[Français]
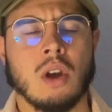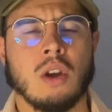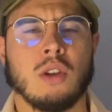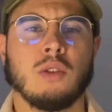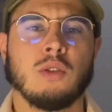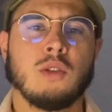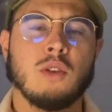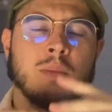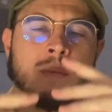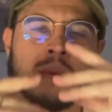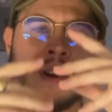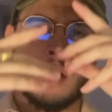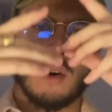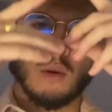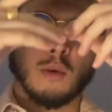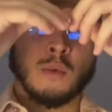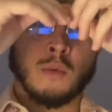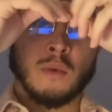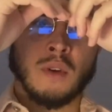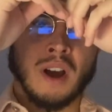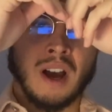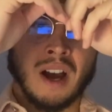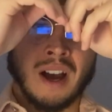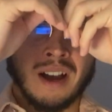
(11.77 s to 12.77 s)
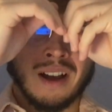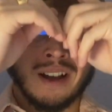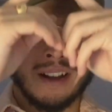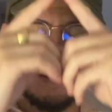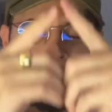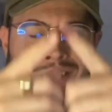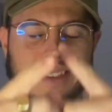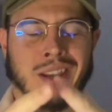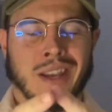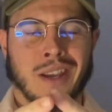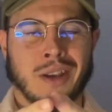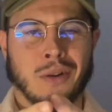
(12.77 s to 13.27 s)
Demain on verra
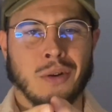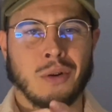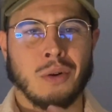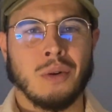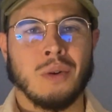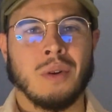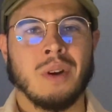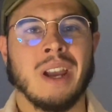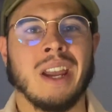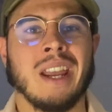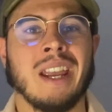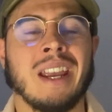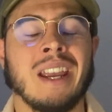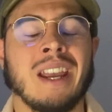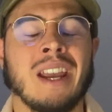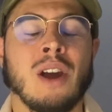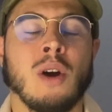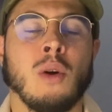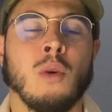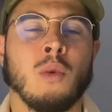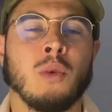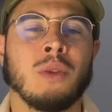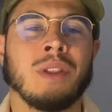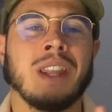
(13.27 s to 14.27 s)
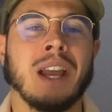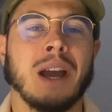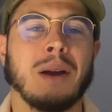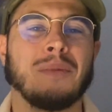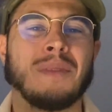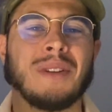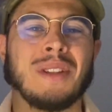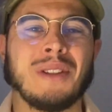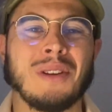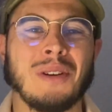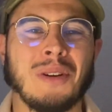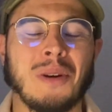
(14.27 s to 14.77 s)
Psycho et on
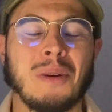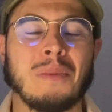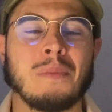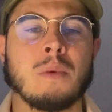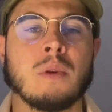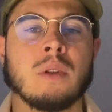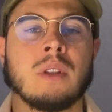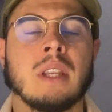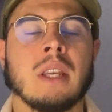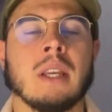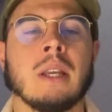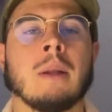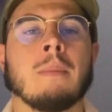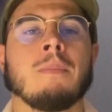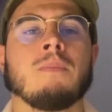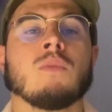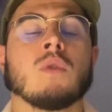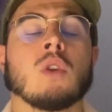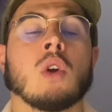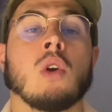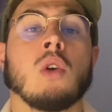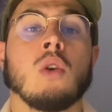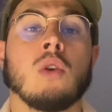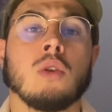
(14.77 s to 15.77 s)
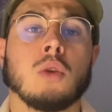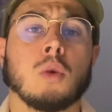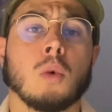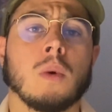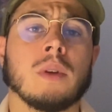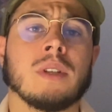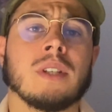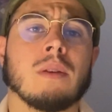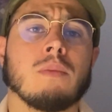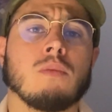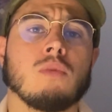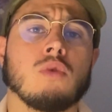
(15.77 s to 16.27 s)
termine en beauté le
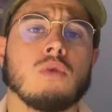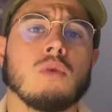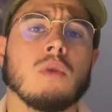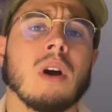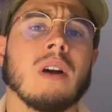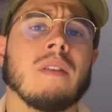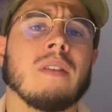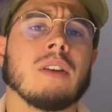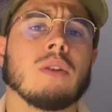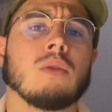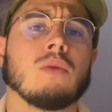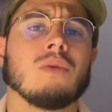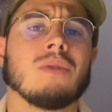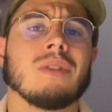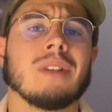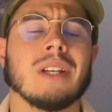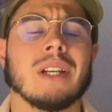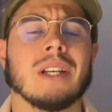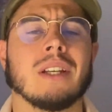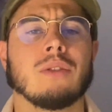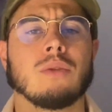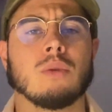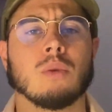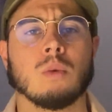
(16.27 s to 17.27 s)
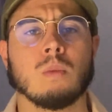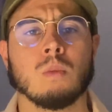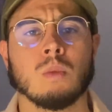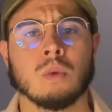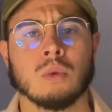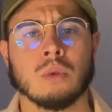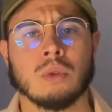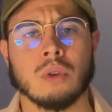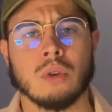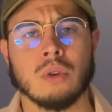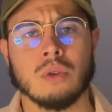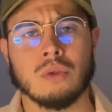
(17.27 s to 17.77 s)
troisième jour avec une sélection de
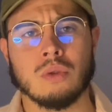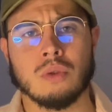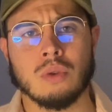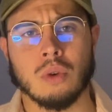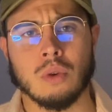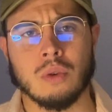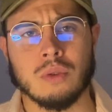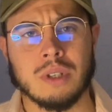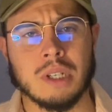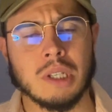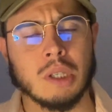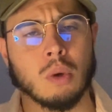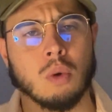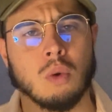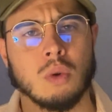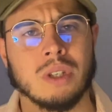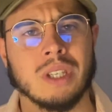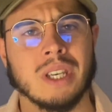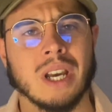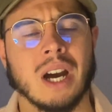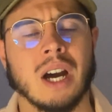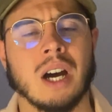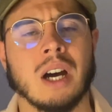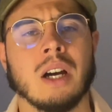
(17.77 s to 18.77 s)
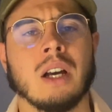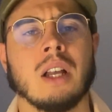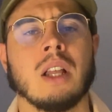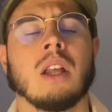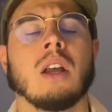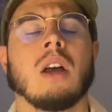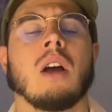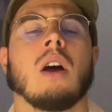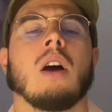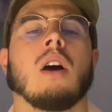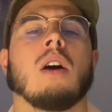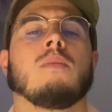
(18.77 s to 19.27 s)
montres sur le site Okara
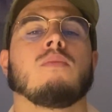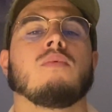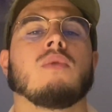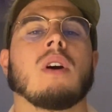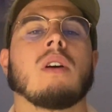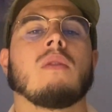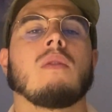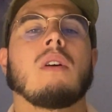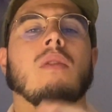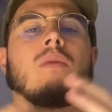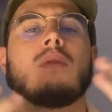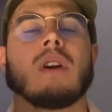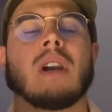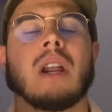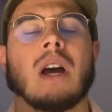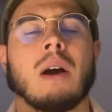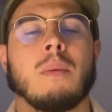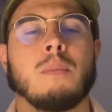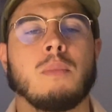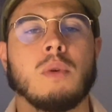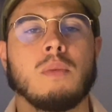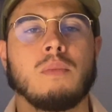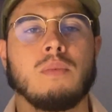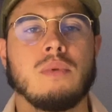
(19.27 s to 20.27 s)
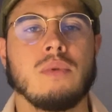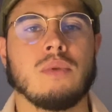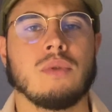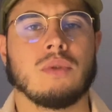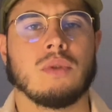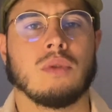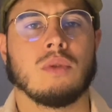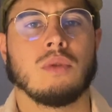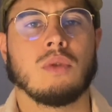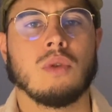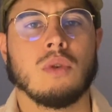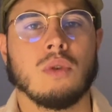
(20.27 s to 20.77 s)
euh, pour avoir voilà, un peu
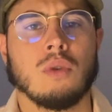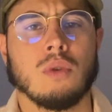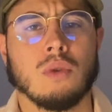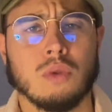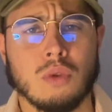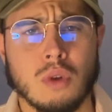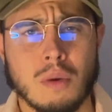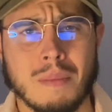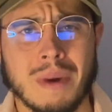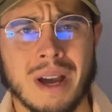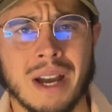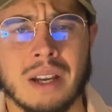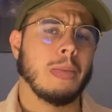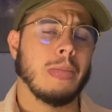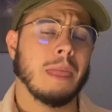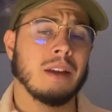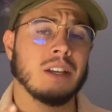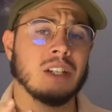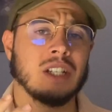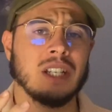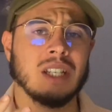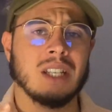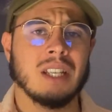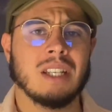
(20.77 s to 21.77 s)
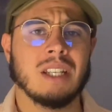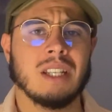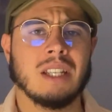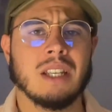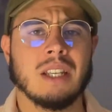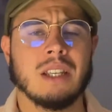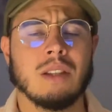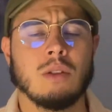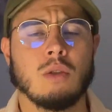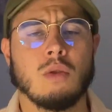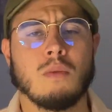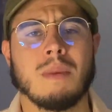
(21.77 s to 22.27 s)
plus de, de marques. J'ai
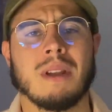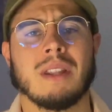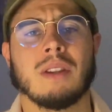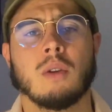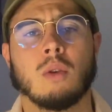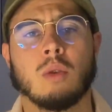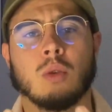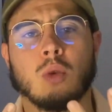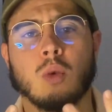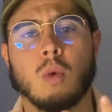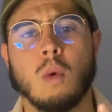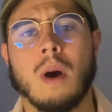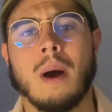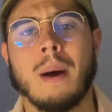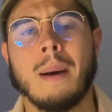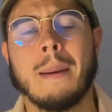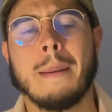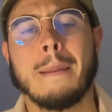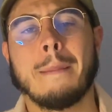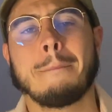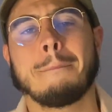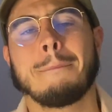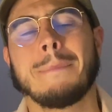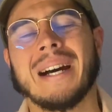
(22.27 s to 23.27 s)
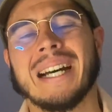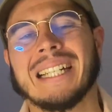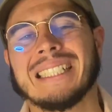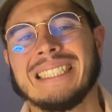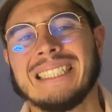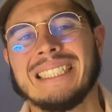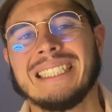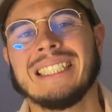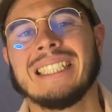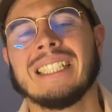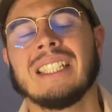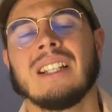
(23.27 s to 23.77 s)
décidé de mettre en trois
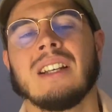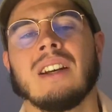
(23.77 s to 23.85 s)
parties